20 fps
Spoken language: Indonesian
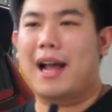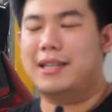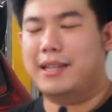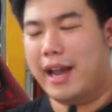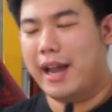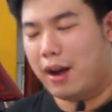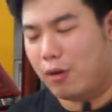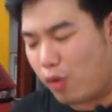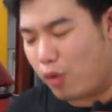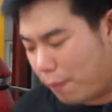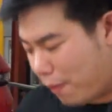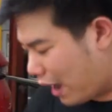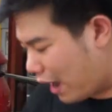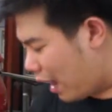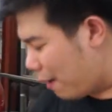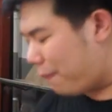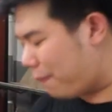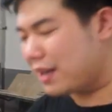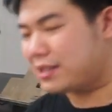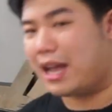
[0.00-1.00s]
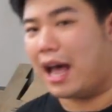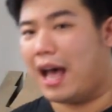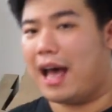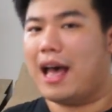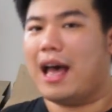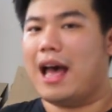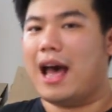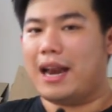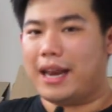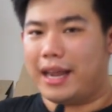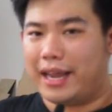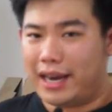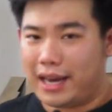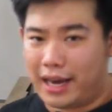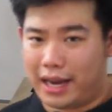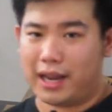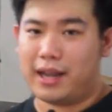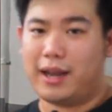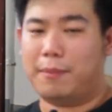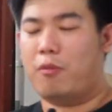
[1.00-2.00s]
aja yang gue bakal pasang hari
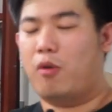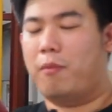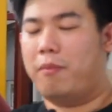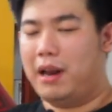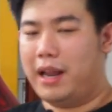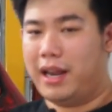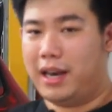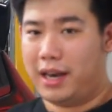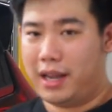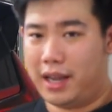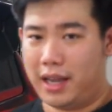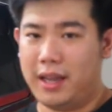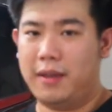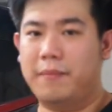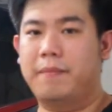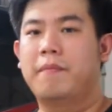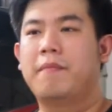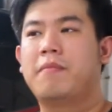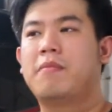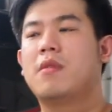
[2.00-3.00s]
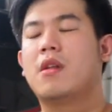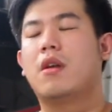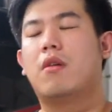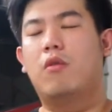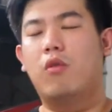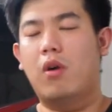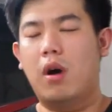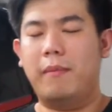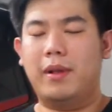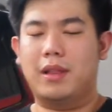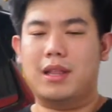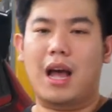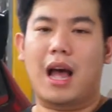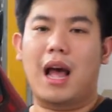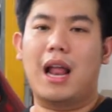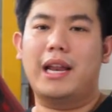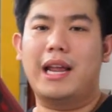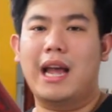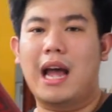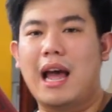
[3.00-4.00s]
ini ke mobil ini gue minta
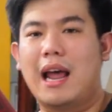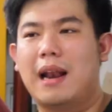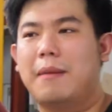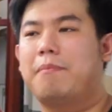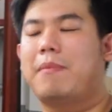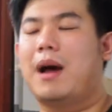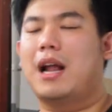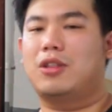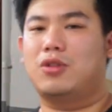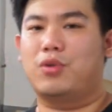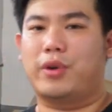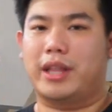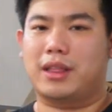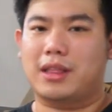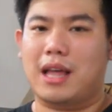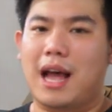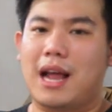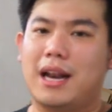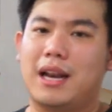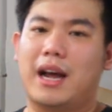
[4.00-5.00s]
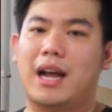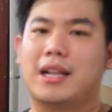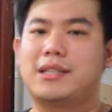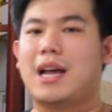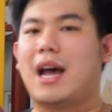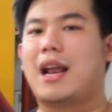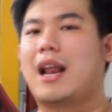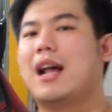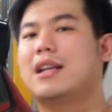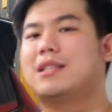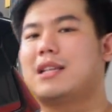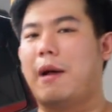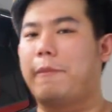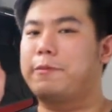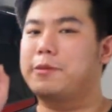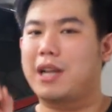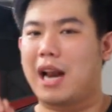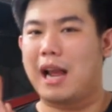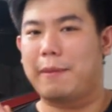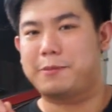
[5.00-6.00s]
kalian bantu kita dengan cara
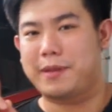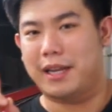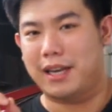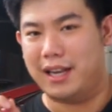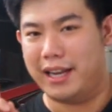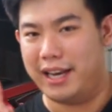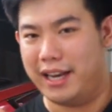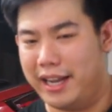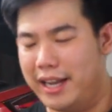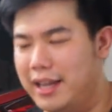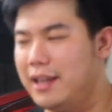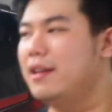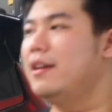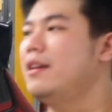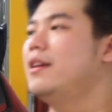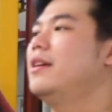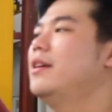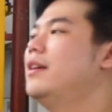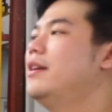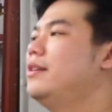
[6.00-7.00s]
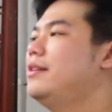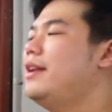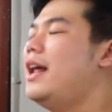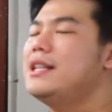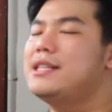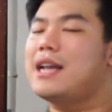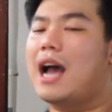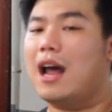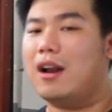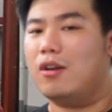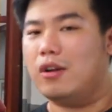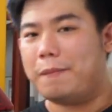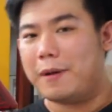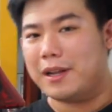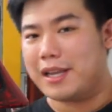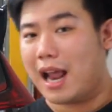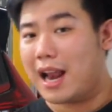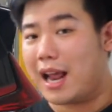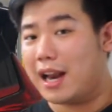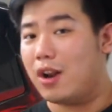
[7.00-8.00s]
subscribe channel ini dan jangan lupa
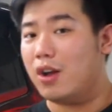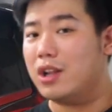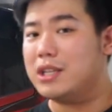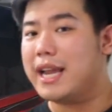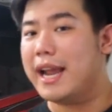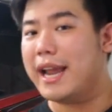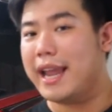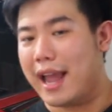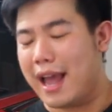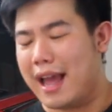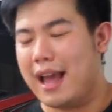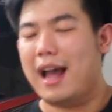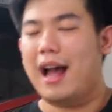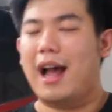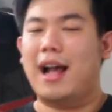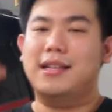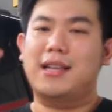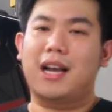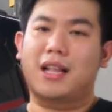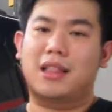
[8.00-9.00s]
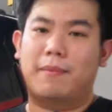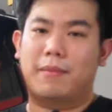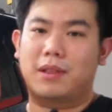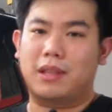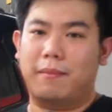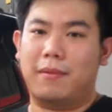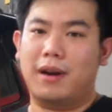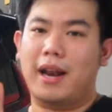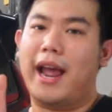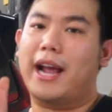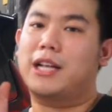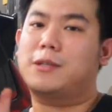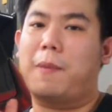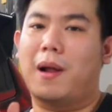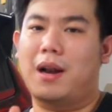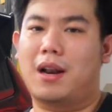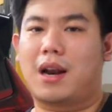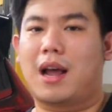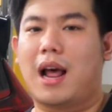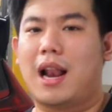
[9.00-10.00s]
nyalain loncengnya ajak teman-teman
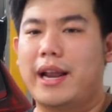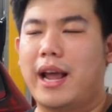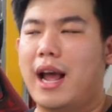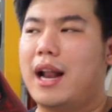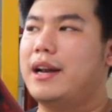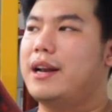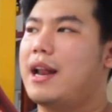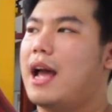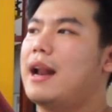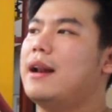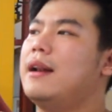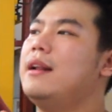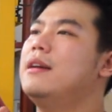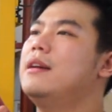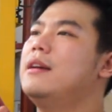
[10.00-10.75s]
expander kalian dan